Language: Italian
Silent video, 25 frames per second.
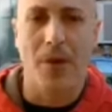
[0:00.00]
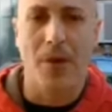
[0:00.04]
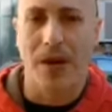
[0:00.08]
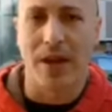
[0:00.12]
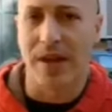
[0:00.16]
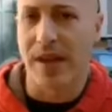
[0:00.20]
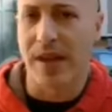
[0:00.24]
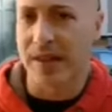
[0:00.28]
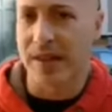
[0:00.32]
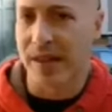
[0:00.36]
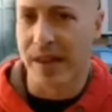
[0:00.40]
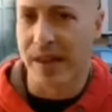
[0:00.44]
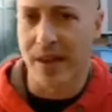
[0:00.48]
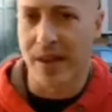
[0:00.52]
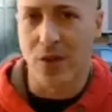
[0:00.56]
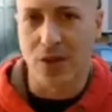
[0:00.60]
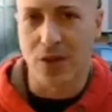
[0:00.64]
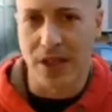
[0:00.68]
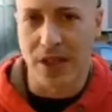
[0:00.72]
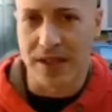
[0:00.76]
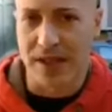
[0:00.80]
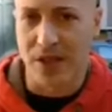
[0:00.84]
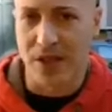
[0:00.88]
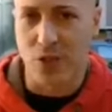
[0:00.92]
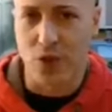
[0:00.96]
Guardate che
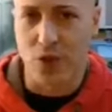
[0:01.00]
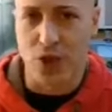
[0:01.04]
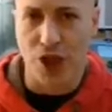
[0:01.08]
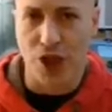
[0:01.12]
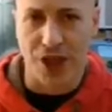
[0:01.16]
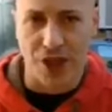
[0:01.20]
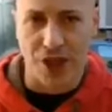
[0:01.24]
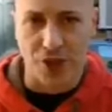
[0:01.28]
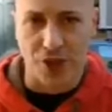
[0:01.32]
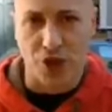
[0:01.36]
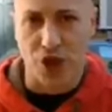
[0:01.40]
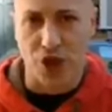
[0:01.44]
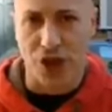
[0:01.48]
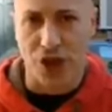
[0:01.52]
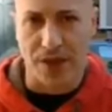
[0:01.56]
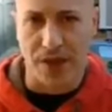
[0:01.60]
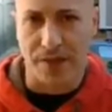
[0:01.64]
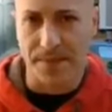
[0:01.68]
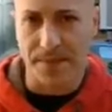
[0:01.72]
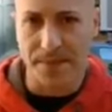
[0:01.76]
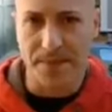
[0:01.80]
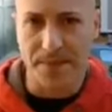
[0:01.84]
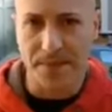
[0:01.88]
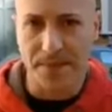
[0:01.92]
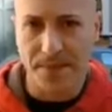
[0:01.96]
cosa sta succedendo in
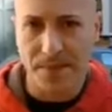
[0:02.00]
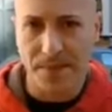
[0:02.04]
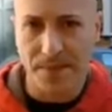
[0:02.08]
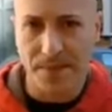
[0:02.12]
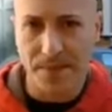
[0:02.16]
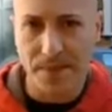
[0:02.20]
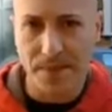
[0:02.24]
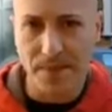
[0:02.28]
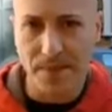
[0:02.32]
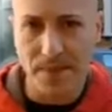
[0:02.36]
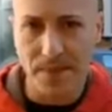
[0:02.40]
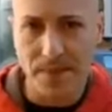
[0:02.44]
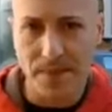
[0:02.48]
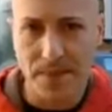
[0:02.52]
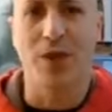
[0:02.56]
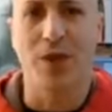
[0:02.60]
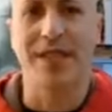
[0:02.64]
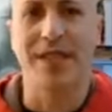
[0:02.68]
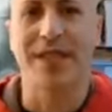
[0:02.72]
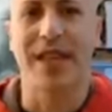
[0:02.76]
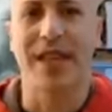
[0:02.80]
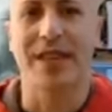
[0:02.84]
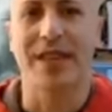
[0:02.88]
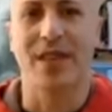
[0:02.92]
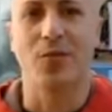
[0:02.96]
città,
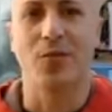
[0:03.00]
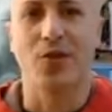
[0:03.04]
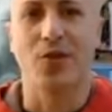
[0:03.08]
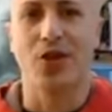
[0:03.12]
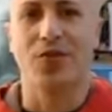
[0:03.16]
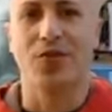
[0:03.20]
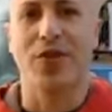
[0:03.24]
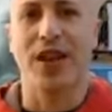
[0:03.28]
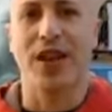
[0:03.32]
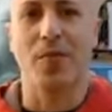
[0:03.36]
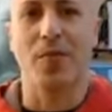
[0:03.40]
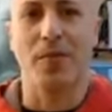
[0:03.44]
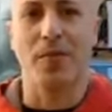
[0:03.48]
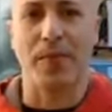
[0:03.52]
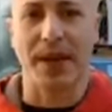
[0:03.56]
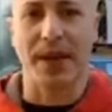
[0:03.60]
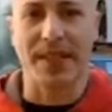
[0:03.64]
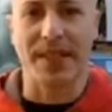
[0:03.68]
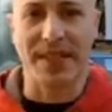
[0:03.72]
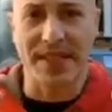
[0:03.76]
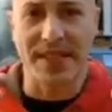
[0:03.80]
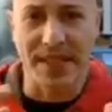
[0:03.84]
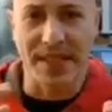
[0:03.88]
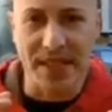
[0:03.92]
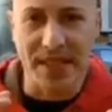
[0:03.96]
questa atmosfera
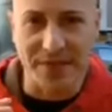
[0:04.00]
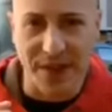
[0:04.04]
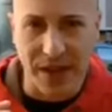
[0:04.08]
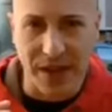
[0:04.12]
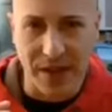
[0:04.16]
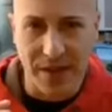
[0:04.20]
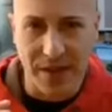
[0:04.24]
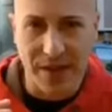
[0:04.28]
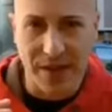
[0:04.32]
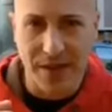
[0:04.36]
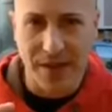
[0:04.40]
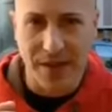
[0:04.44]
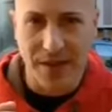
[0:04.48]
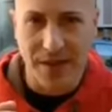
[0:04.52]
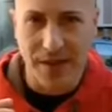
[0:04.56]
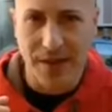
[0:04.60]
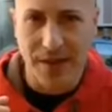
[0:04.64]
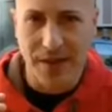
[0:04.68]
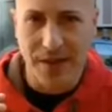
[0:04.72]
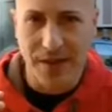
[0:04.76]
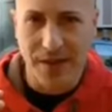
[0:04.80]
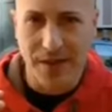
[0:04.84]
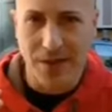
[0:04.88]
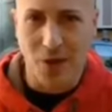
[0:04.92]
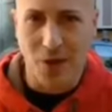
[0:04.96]
oppressiva,
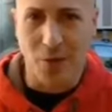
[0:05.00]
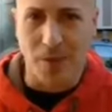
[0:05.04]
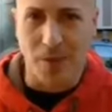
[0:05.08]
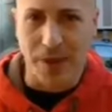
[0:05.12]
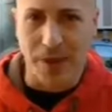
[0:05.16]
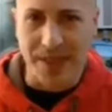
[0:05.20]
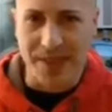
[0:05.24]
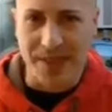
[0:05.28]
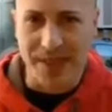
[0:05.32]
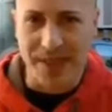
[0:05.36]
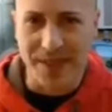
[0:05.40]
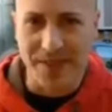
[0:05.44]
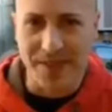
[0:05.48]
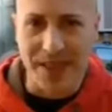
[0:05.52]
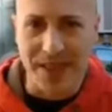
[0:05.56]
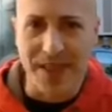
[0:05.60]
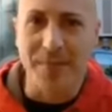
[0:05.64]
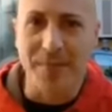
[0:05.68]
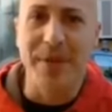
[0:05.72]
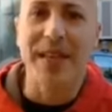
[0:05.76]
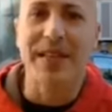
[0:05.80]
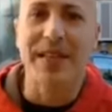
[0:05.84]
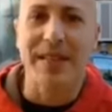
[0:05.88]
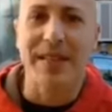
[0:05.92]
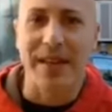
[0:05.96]
oppressiva
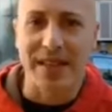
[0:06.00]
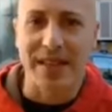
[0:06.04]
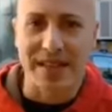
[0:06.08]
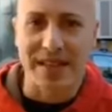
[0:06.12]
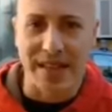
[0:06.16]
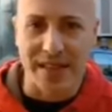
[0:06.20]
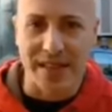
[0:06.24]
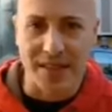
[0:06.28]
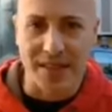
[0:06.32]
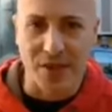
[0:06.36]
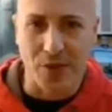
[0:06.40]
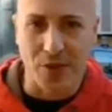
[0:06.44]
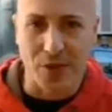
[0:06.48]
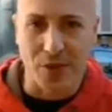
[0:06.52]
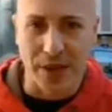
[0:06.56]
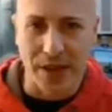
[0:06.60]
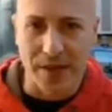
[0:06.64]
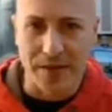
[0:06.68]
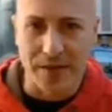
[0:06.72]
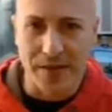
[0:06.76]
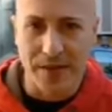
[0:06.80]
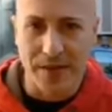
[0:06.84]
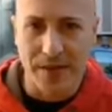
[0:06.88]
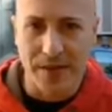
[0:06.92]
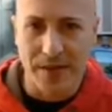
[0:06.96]
di
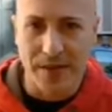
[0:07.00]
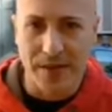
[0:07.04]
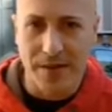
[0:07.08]
militarizzazione,